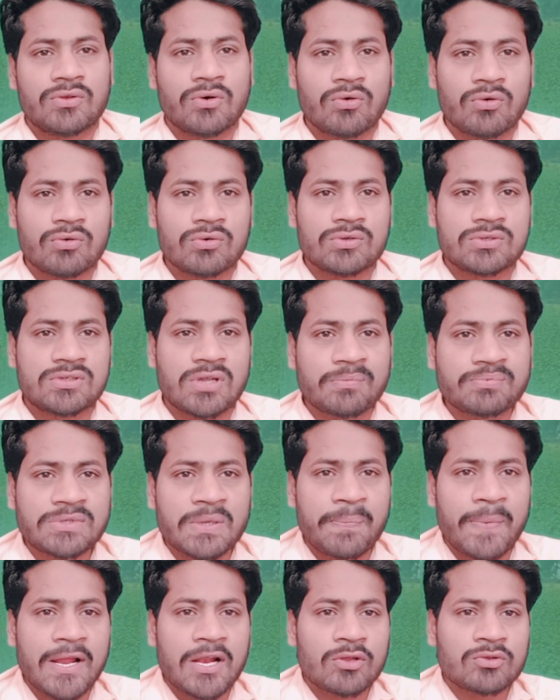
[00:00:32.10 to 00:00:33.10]
तो
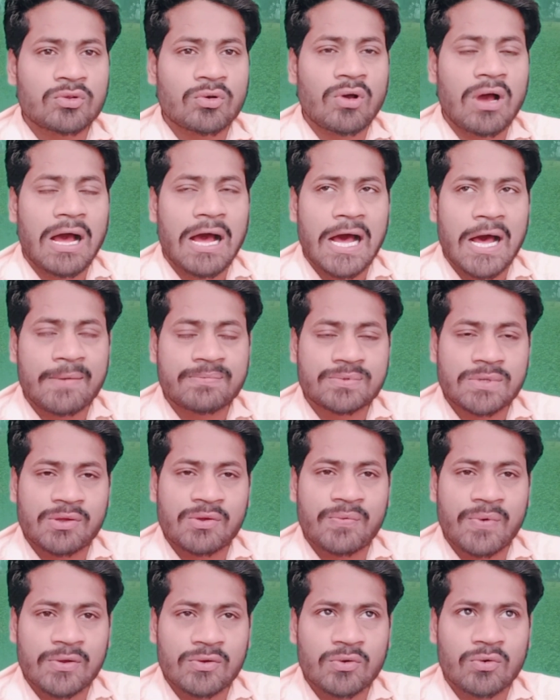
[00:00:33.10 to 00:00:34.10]
सबसे पहले तो आप
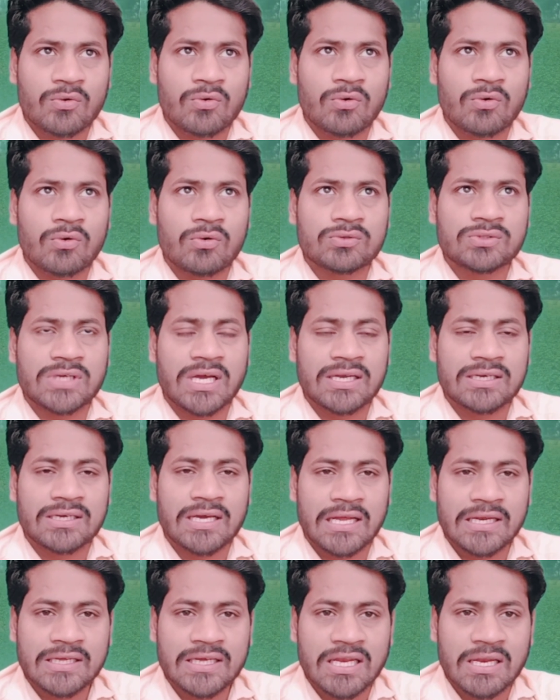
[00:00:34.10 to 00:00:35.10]
सभी भाइयों को
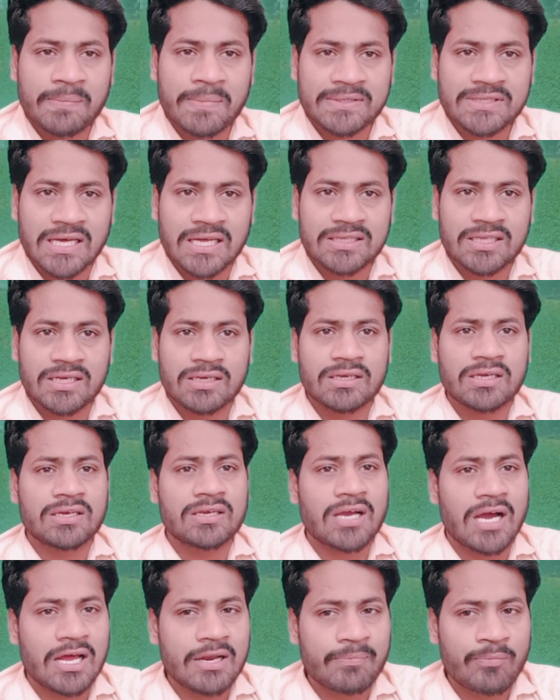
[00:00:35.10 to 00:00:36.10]
जानकारी के लिए बता दें कि
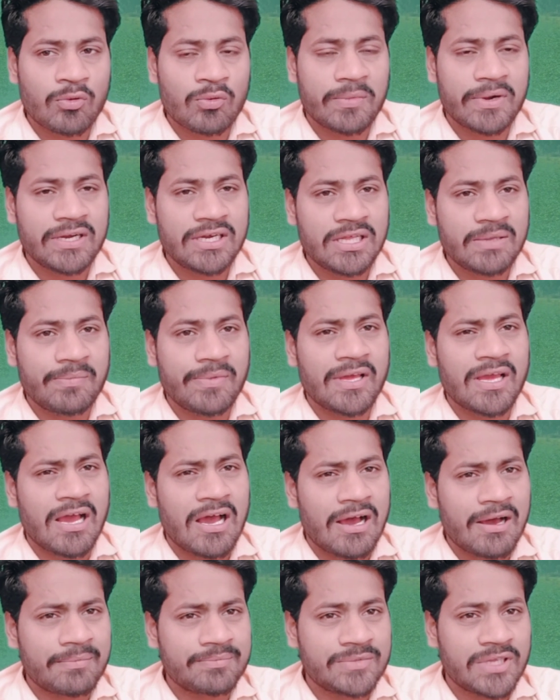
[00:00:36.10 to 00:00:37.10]
कानपुर मंडी में
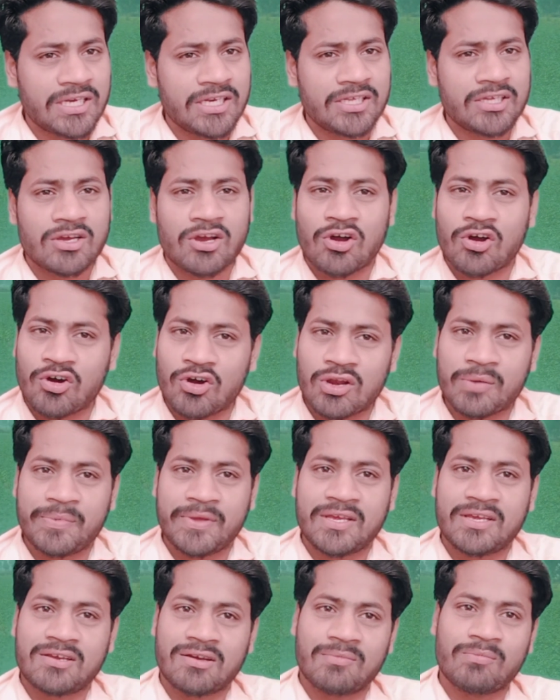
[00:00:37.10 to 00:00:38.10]
आमदनी और
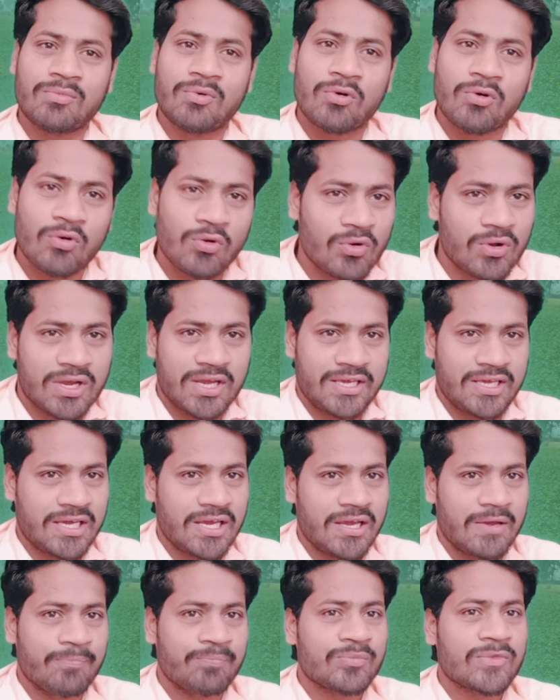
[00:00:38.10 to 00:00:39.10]
भी कम हो गई
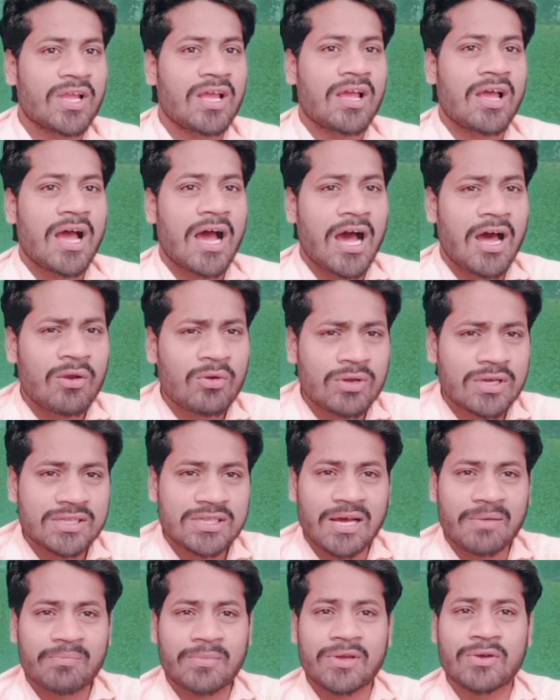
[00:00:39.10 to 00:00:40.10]
है आलू के
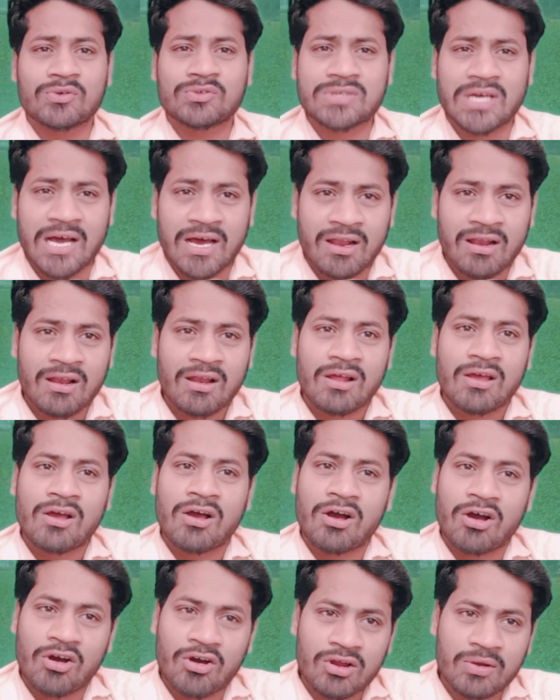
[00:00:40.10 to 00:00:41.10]
दाम में उछाल
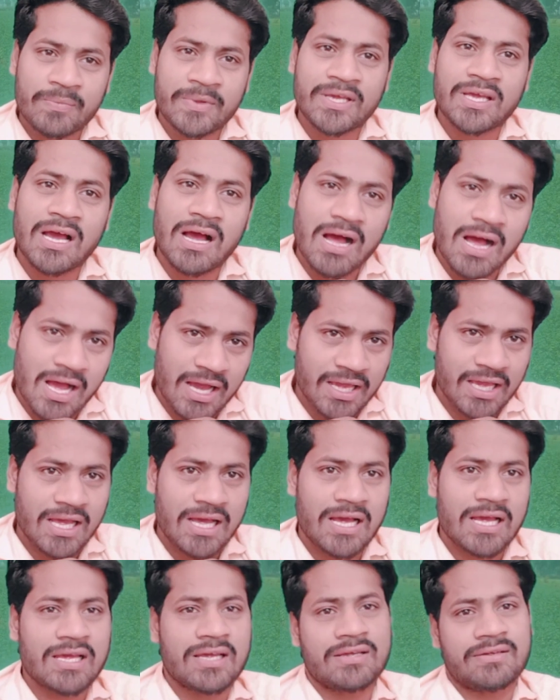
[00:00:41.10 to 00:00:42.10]
और भी आ
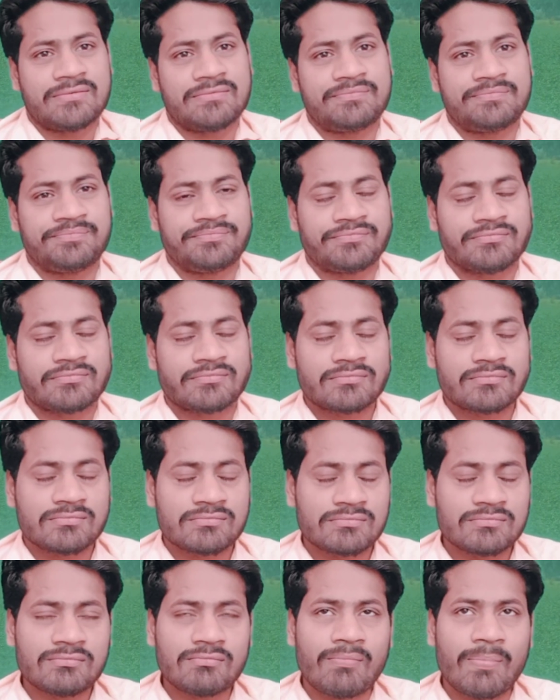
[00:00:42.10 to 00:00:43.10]
गया है
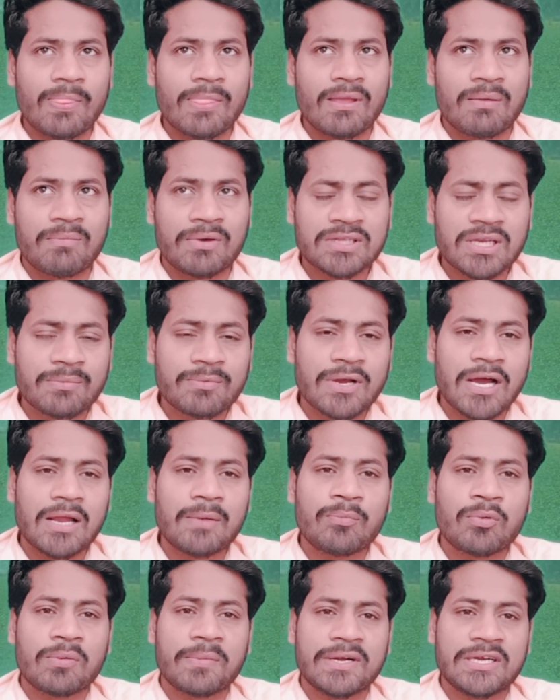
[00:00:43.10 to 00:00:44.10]
मतलब
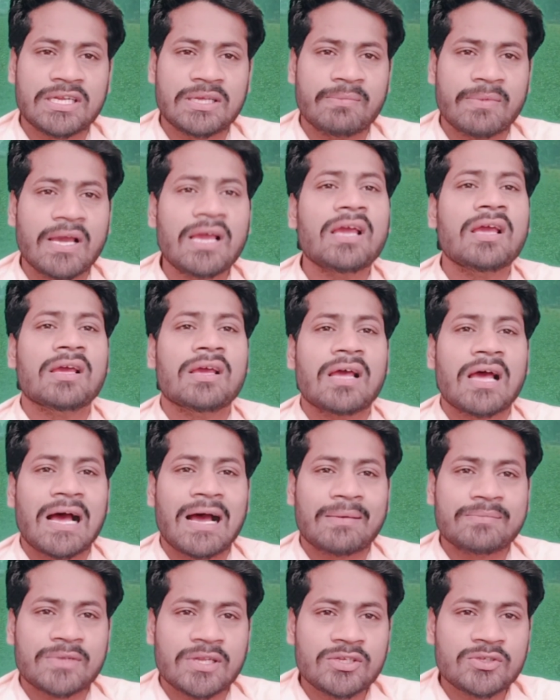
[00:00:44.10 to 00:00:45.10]
कानपुर मंडी में
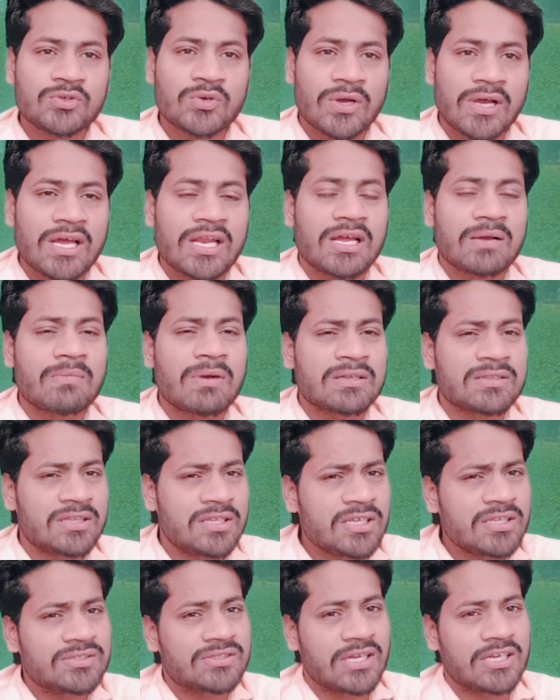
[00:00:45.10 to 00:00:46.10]
आमदनी जो है लगभग
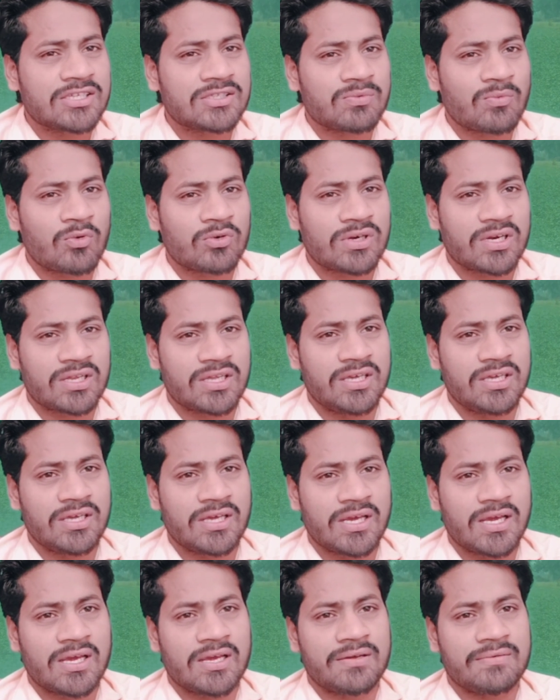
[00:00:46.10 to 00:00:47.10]
तीस चालीस मोटर की
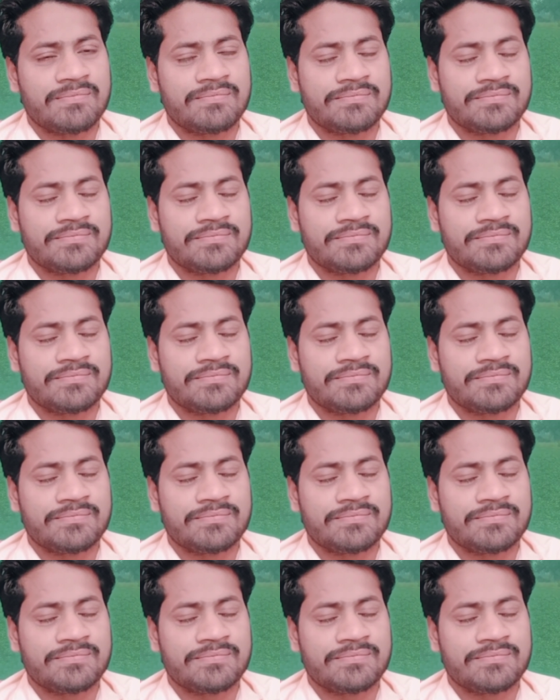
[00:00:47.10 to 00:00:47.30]
है